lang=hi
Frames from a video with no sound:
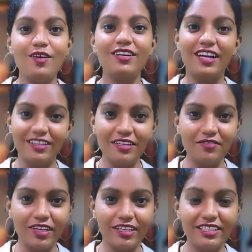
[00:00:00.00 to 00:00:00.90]
और
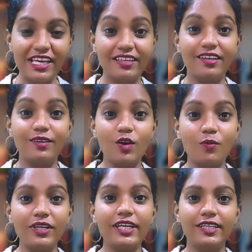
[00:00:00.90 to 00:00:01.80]
अंडरवेयर ये एक
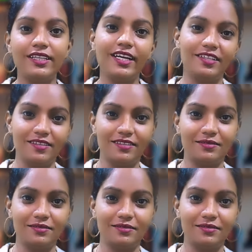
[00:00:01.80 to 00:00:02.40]
इकोनॉमिक इंडिकेटर